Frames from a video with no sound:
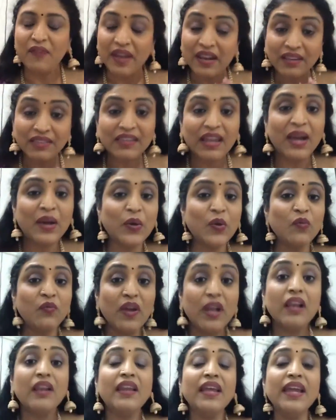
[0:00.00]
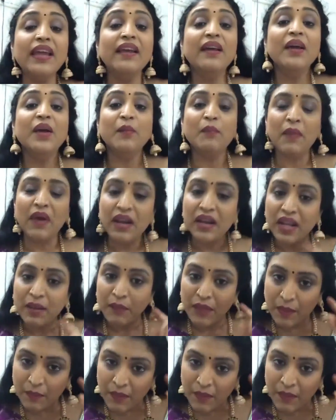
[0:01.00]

వెళ్తాను వెళ్ళి మళ్ళీ